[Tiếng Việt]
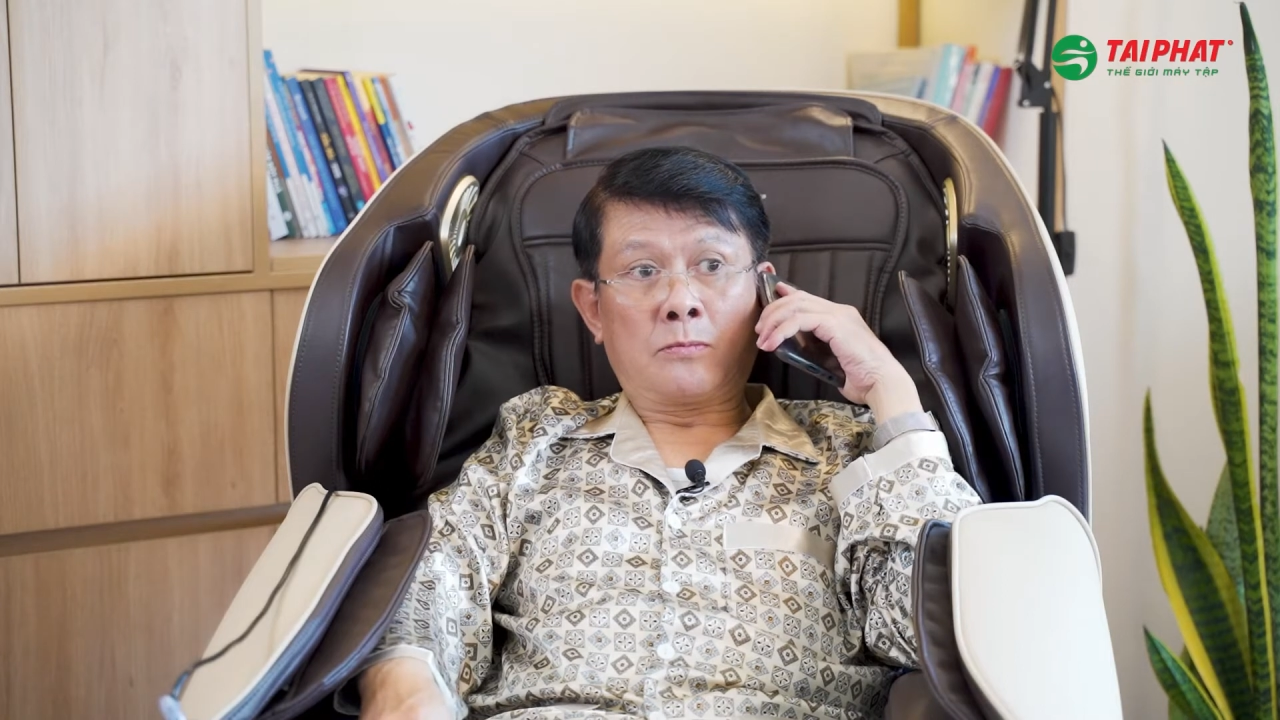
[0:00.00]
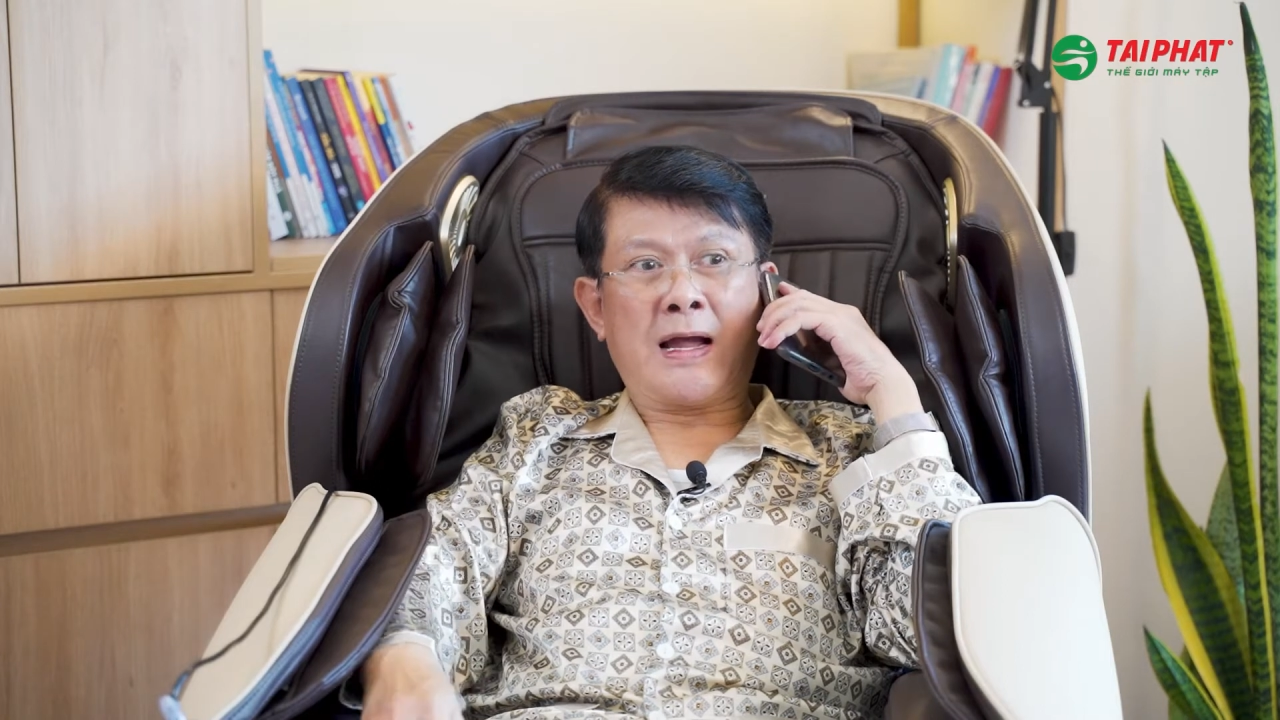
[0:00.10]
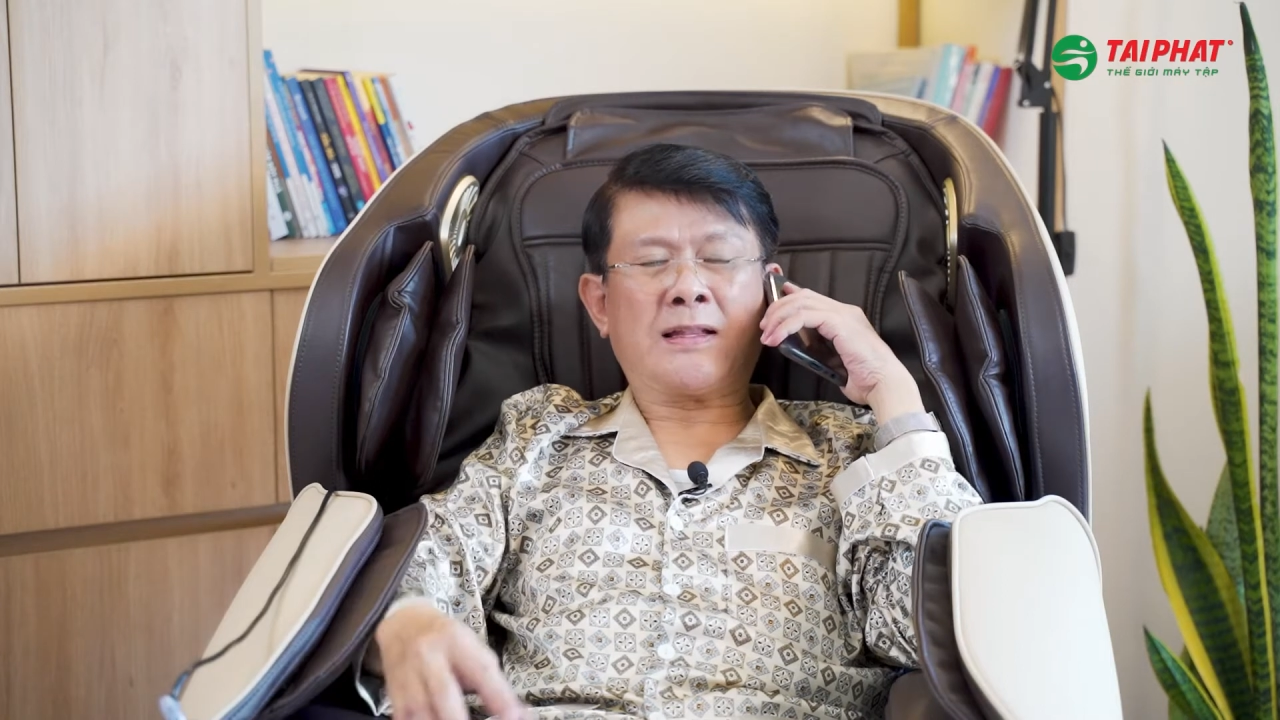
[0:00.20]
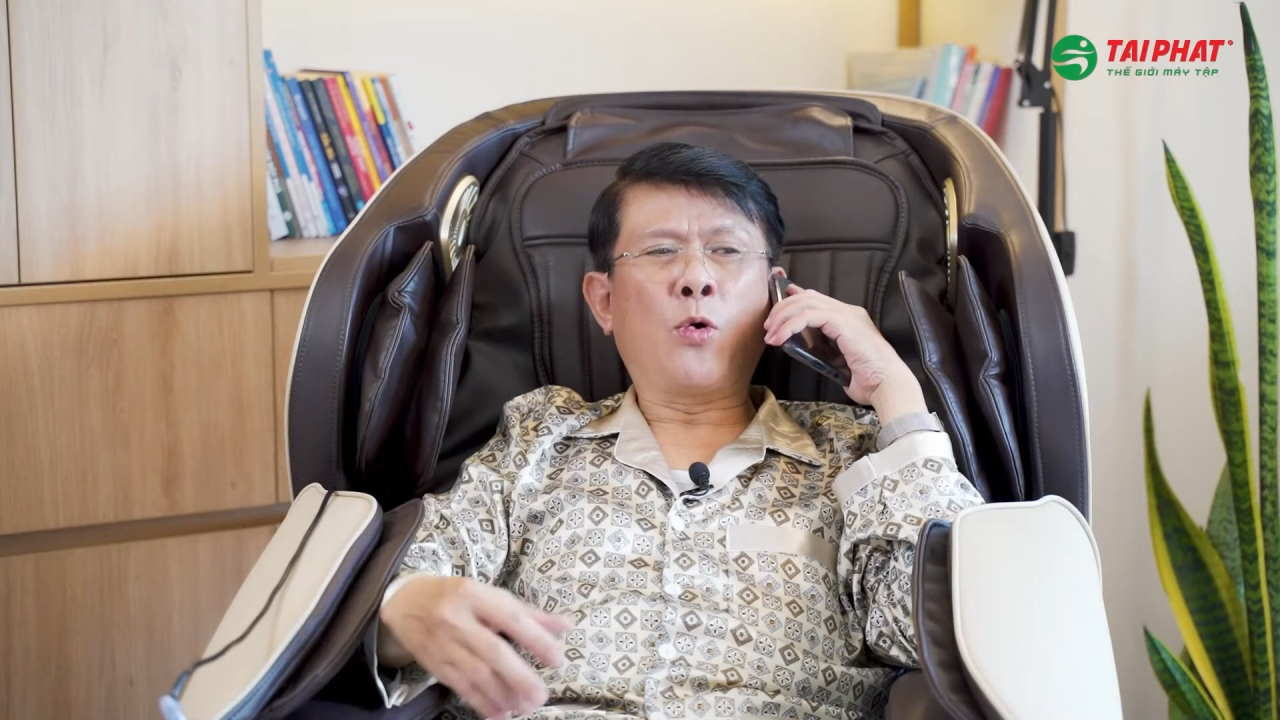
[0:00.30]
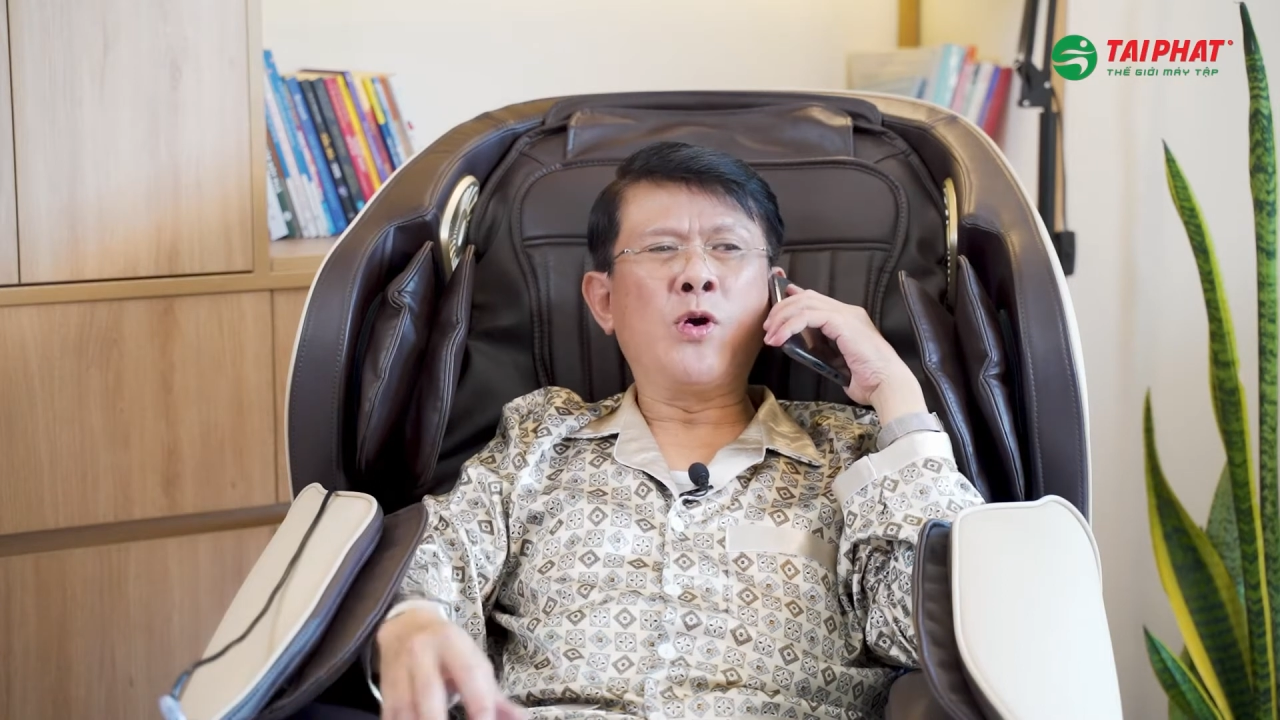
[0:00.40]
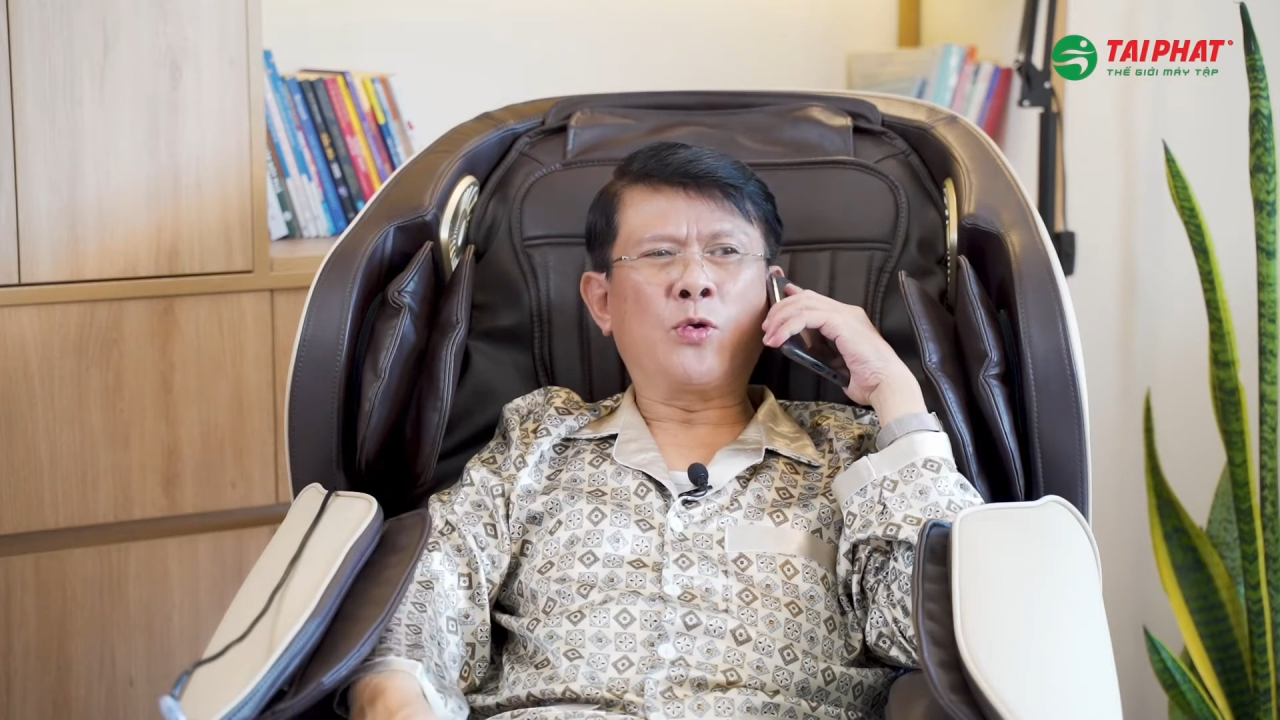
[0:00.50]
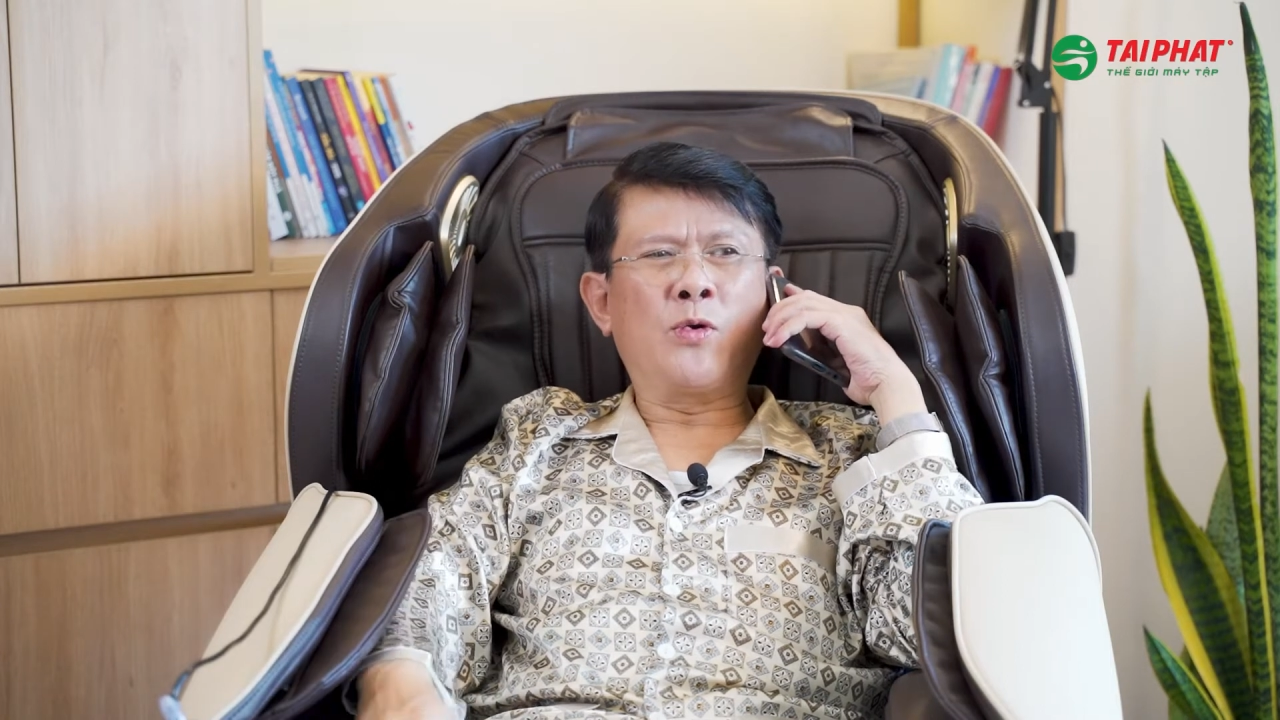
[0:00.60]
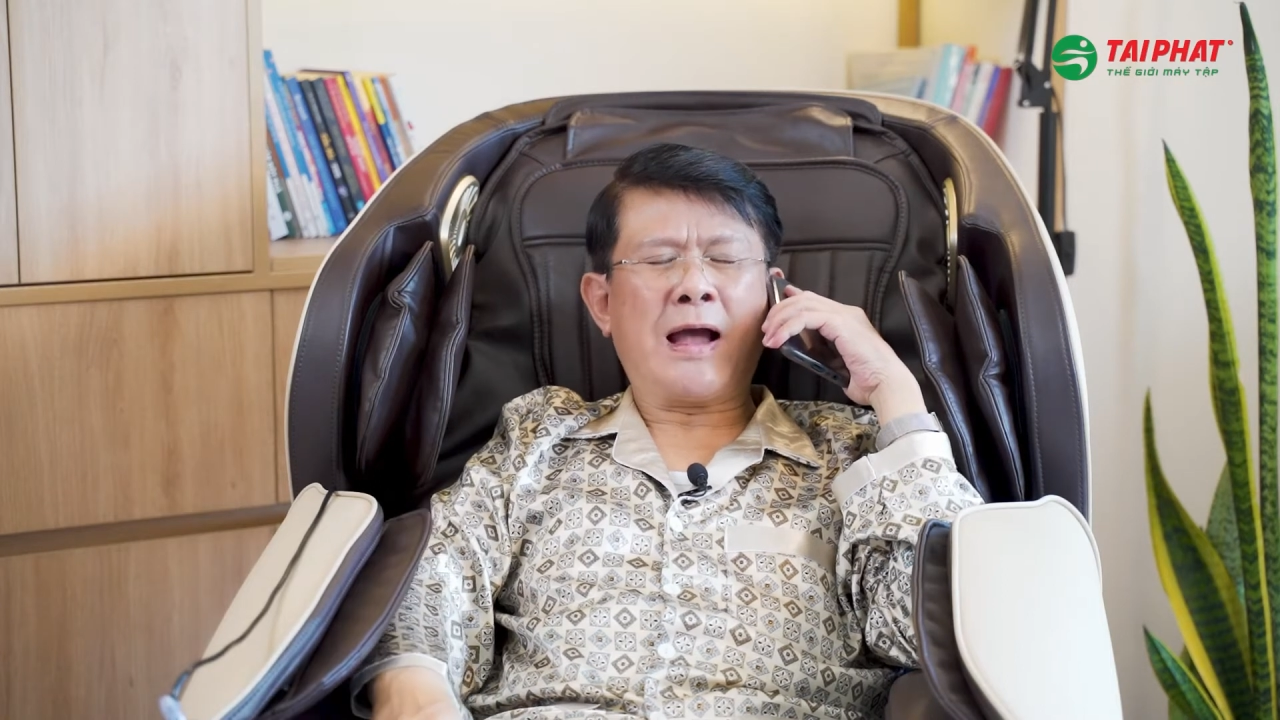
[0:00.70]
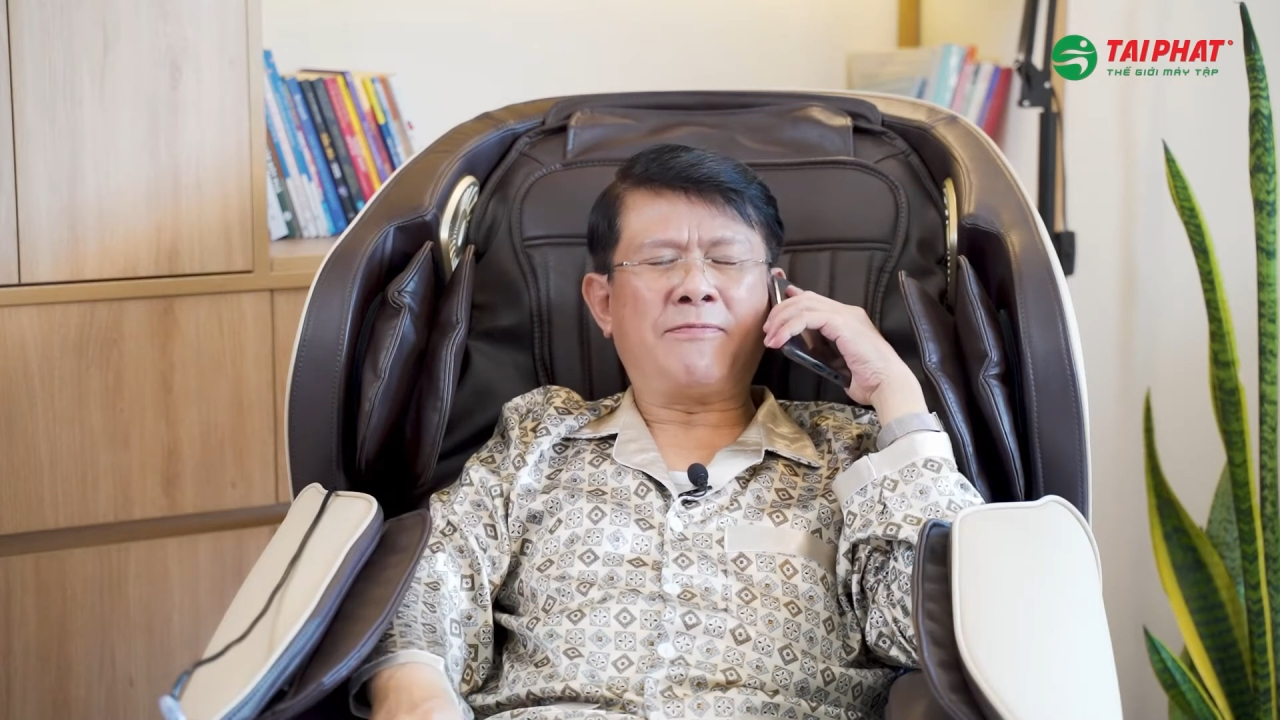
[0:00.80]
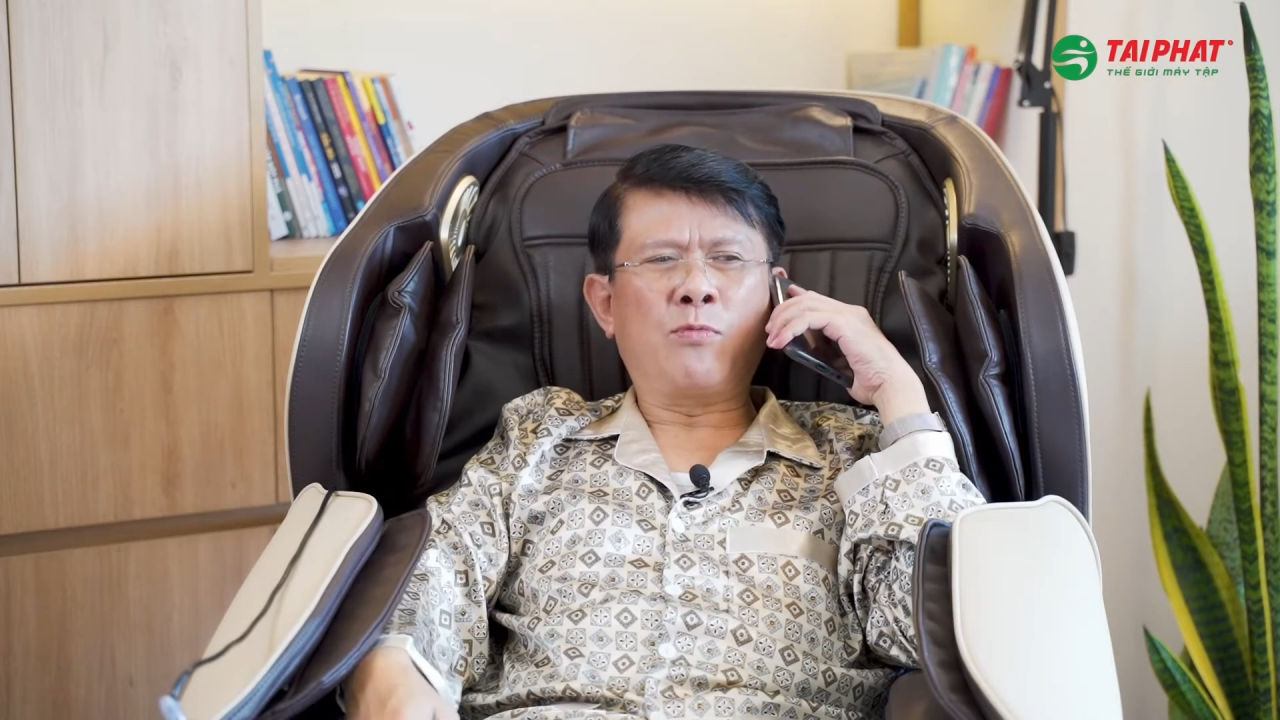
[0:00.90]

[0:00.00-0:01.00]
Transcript: mà tôi thì tôi hạ